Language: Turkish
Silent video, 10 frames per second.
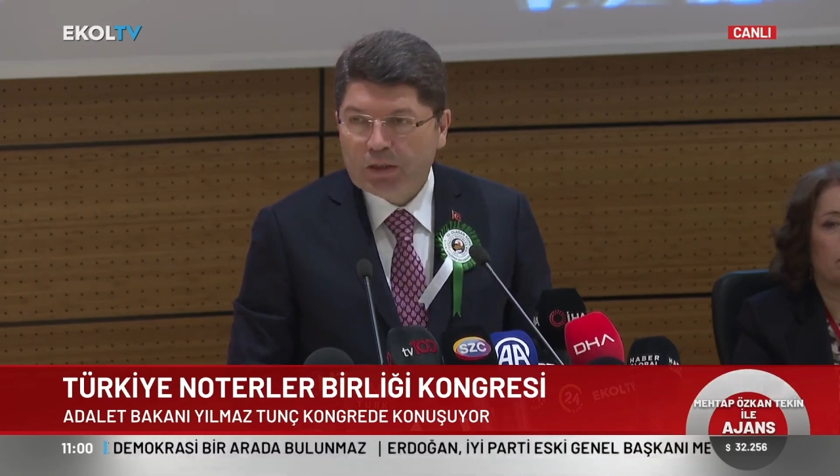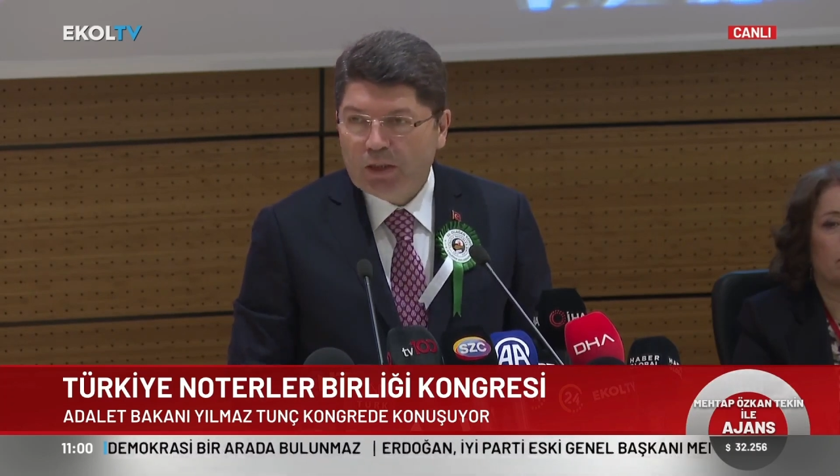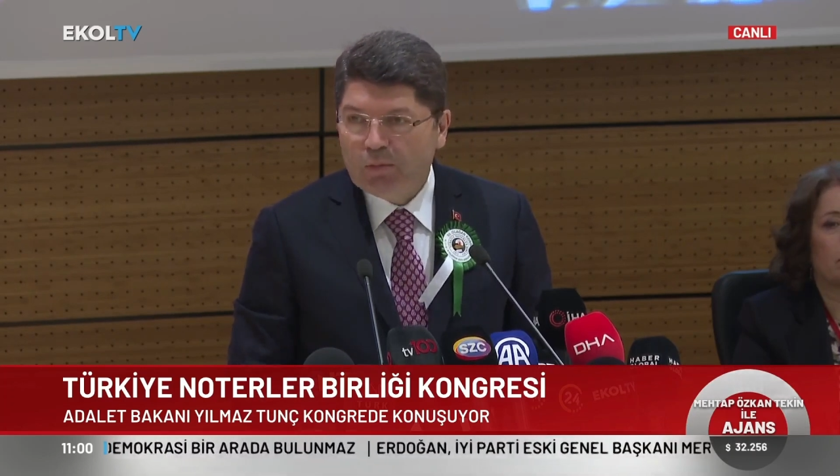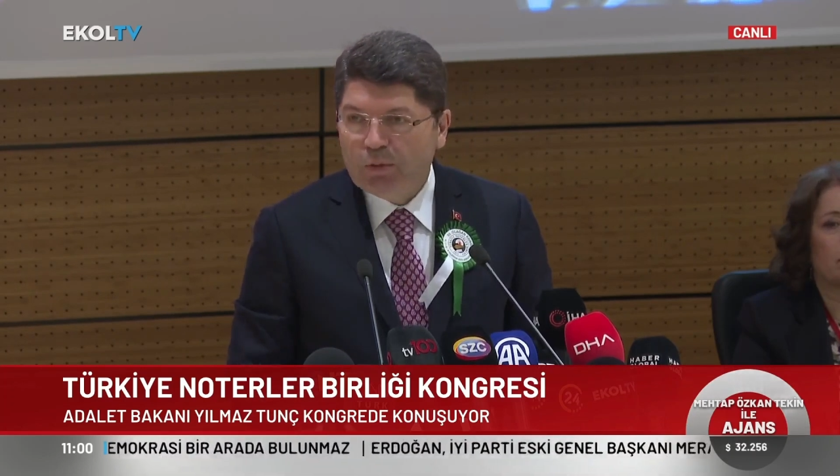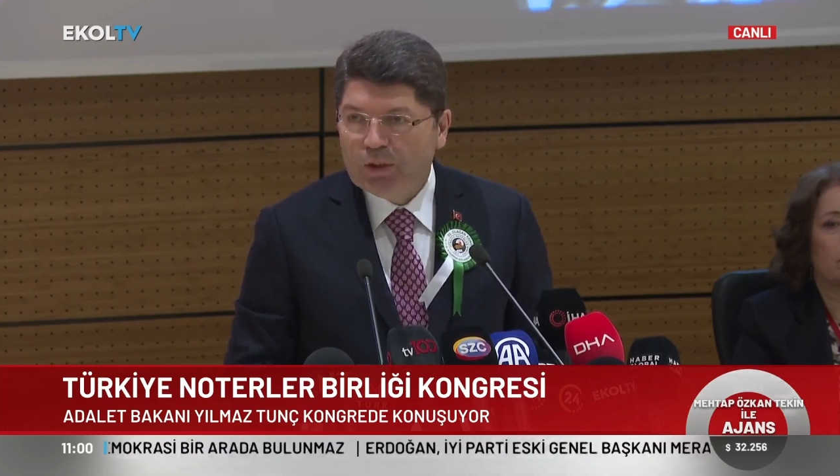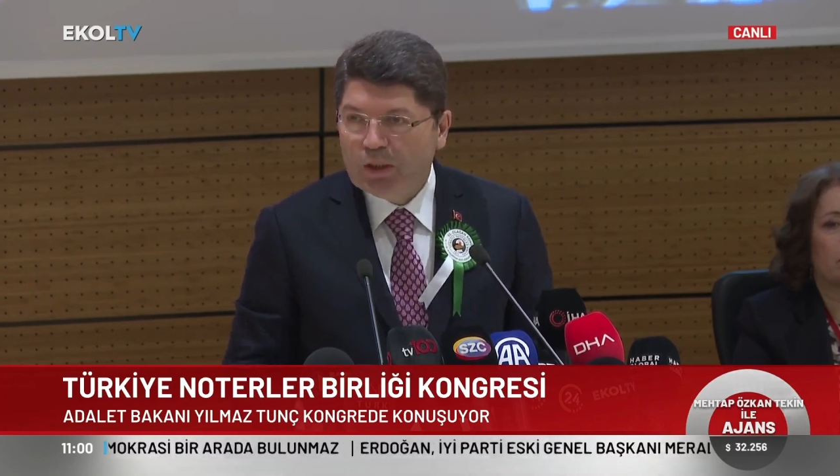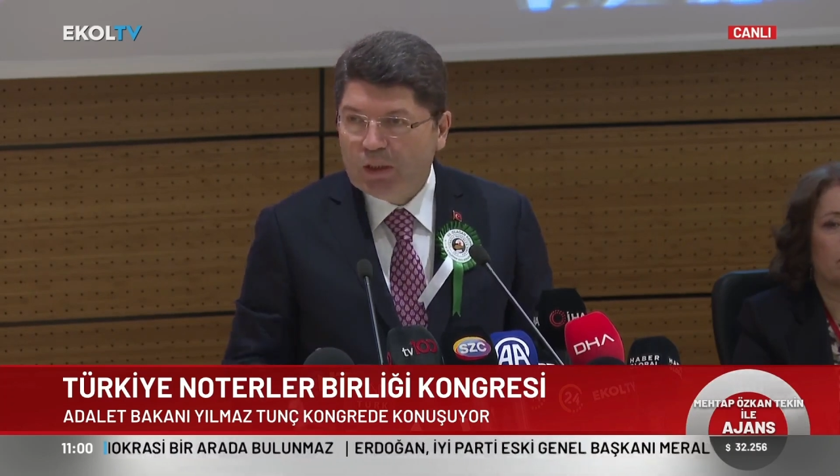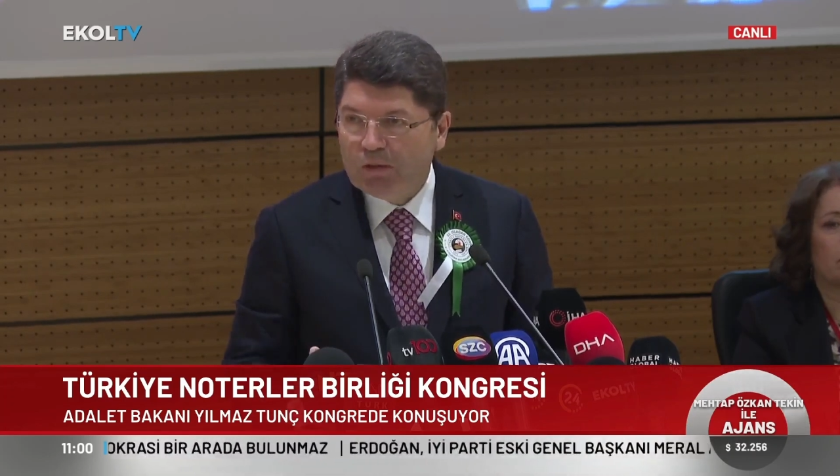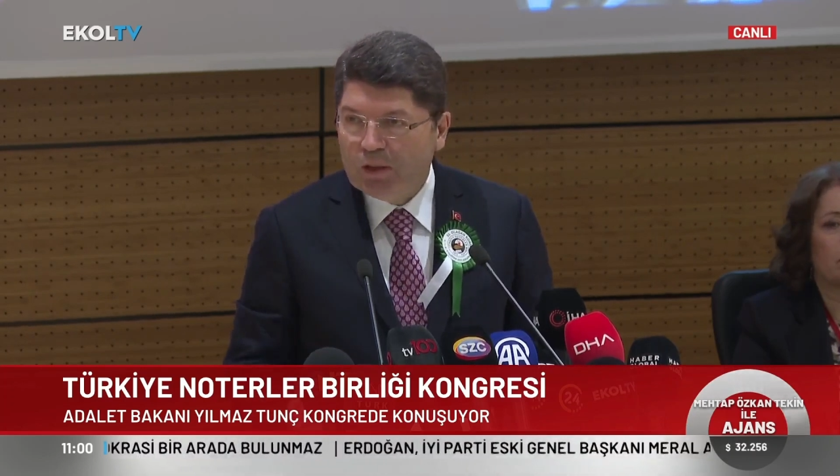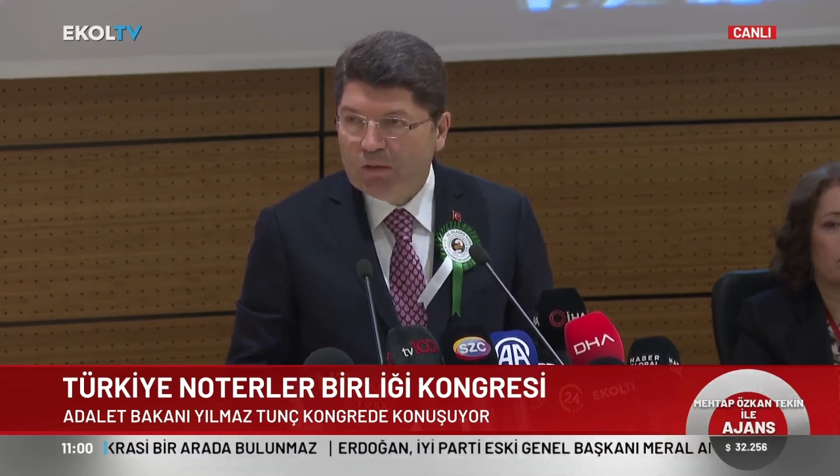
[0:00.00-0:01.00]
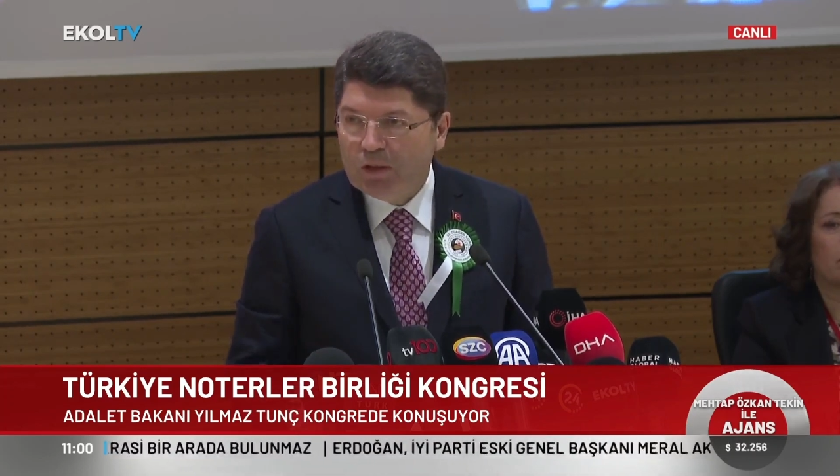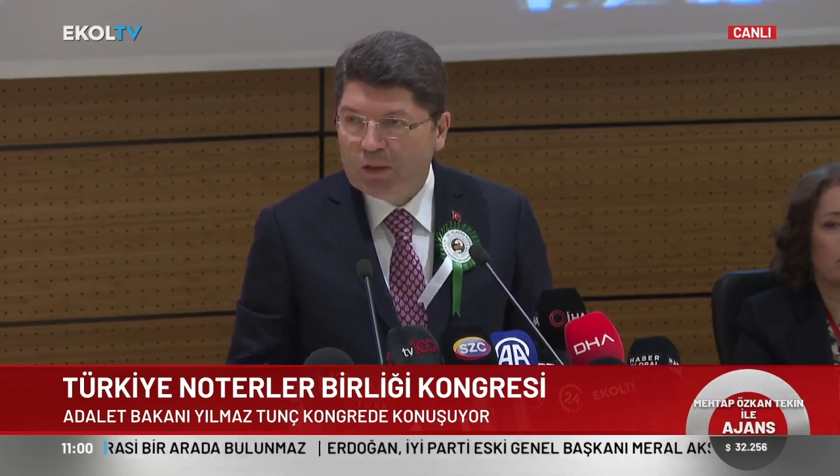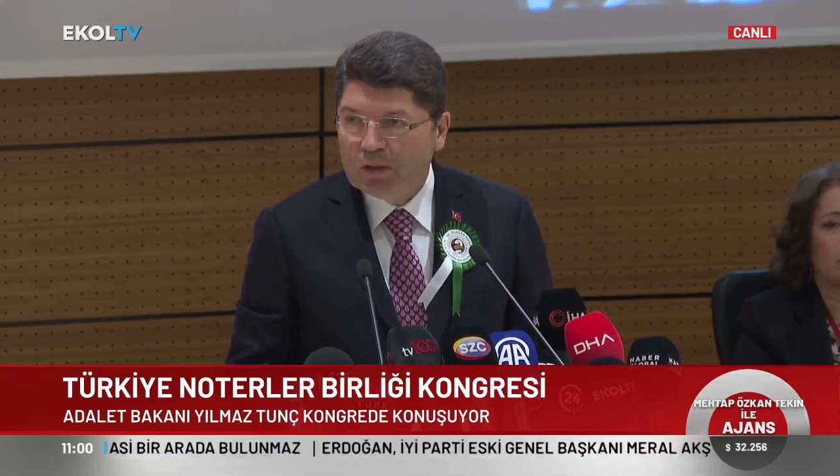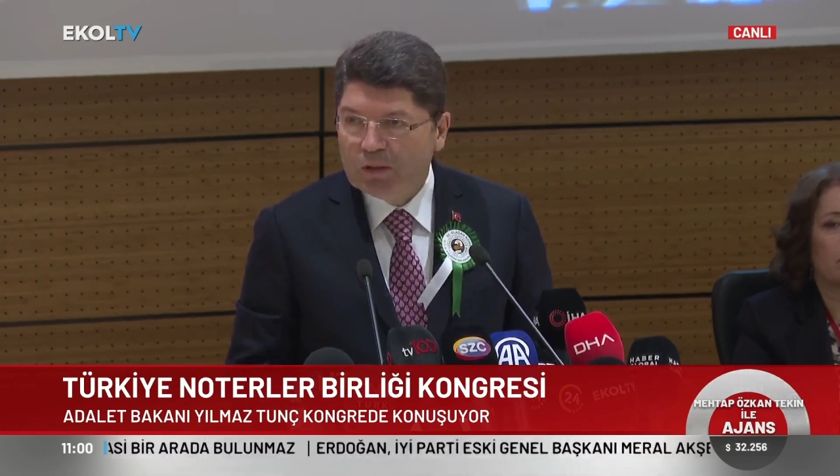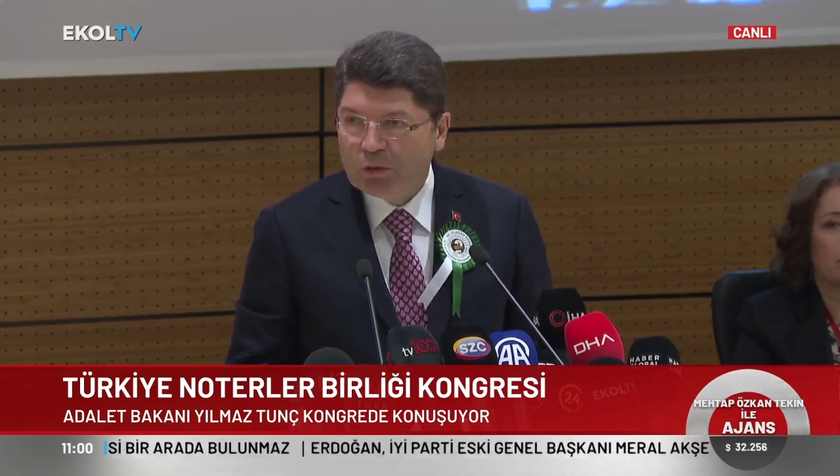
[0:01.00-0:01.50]
başlayan bir
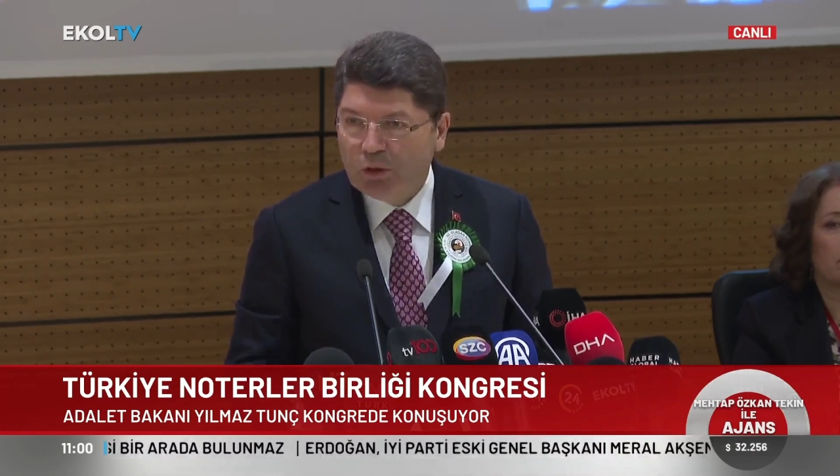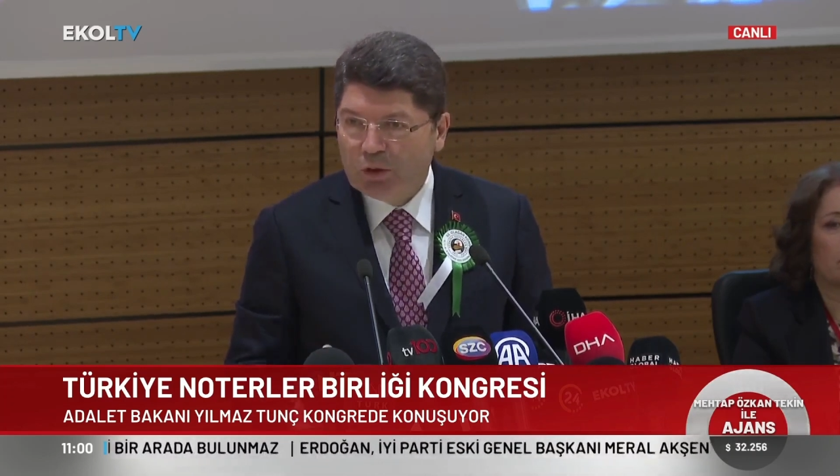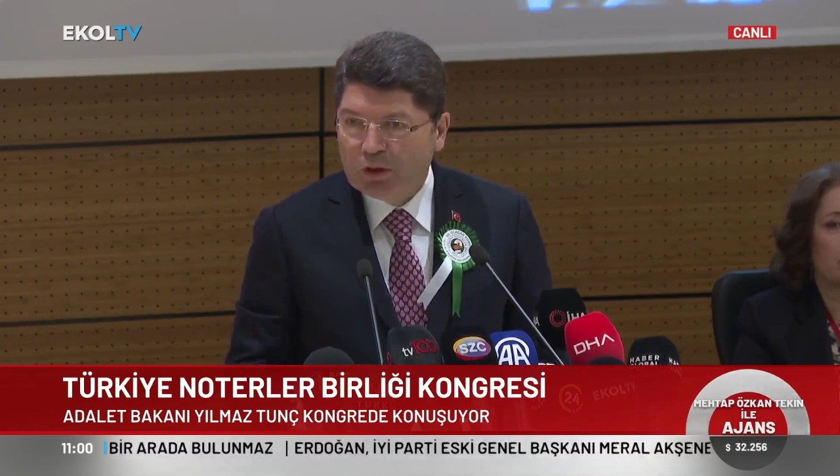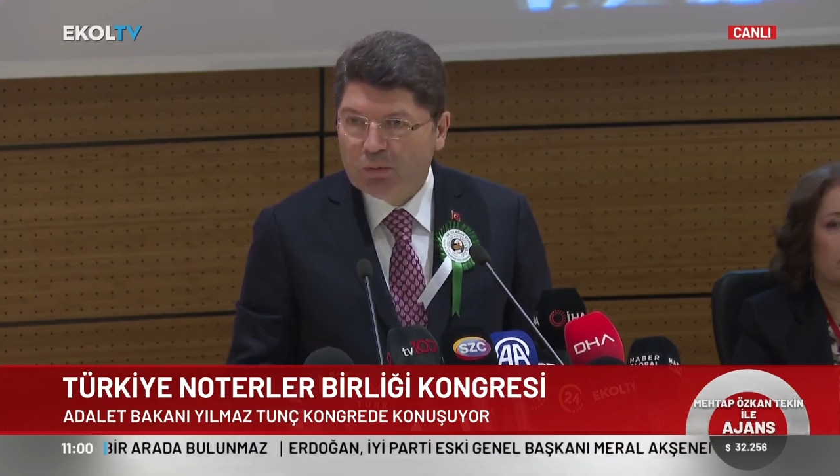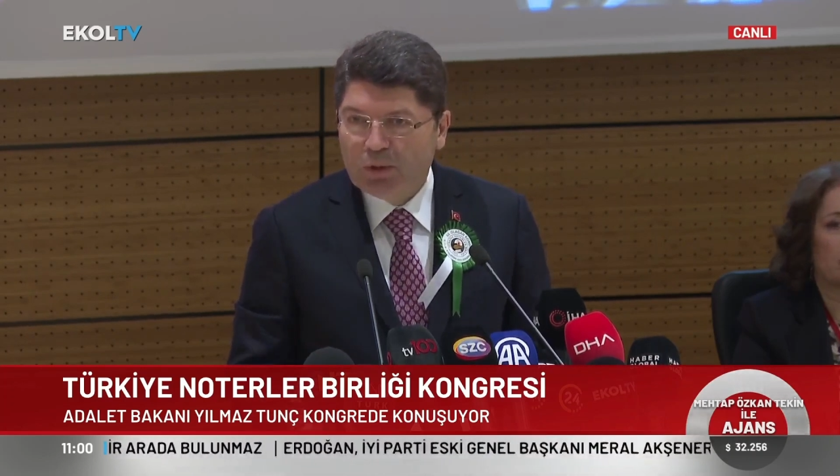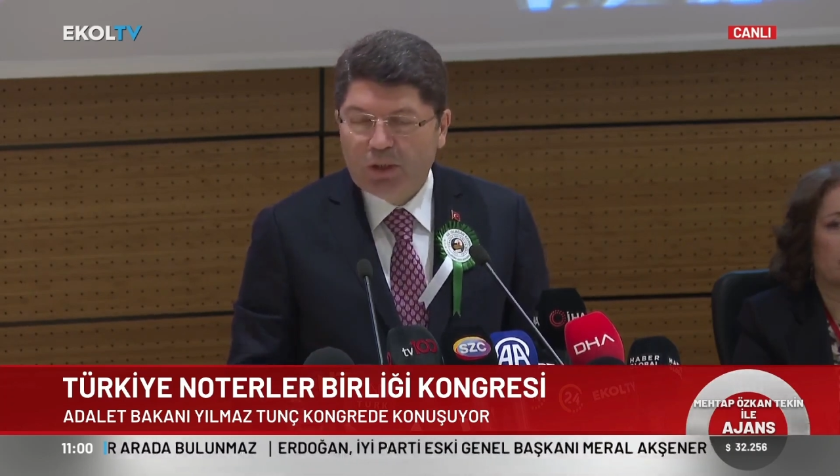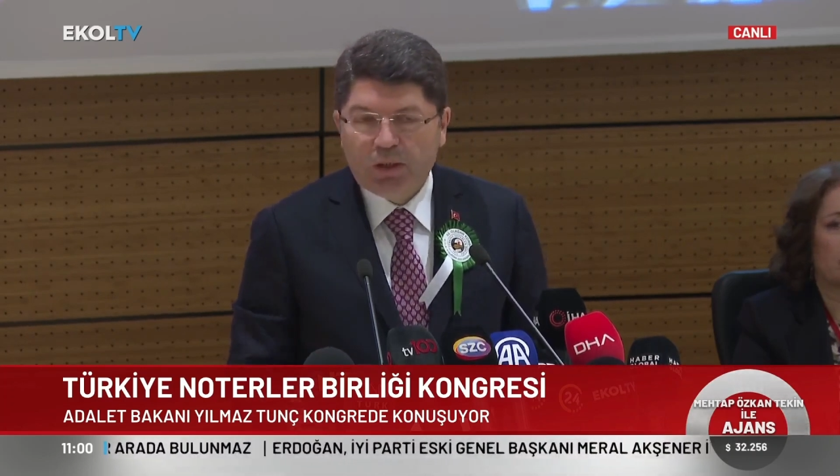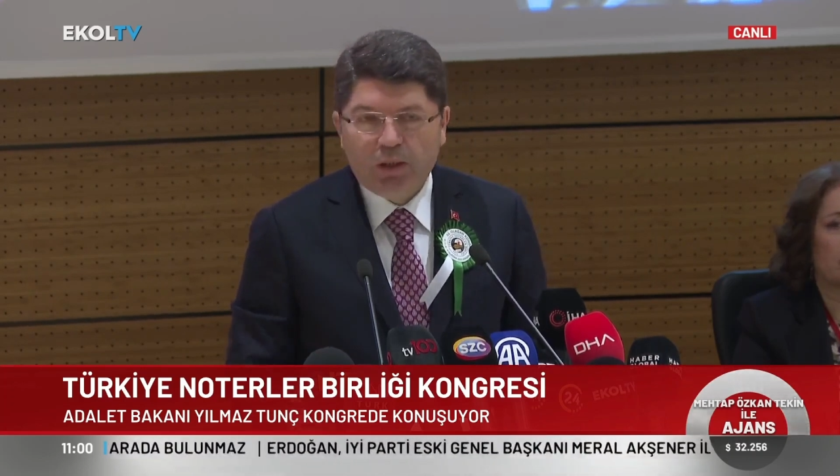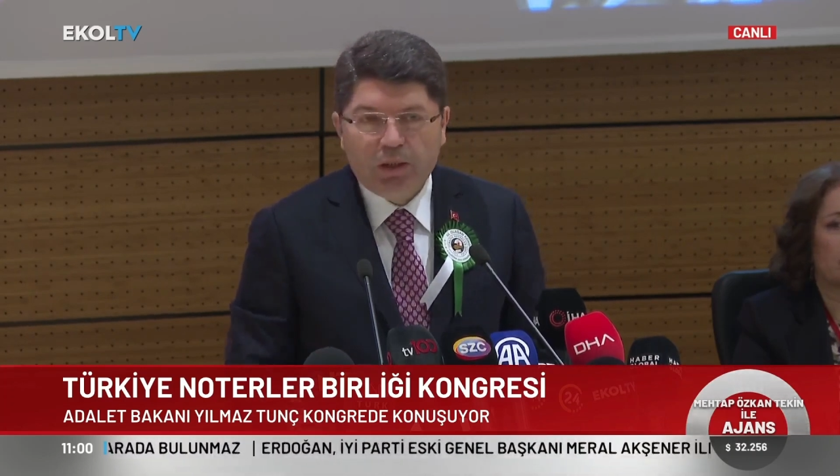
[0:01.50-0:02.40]
dava var soykırımla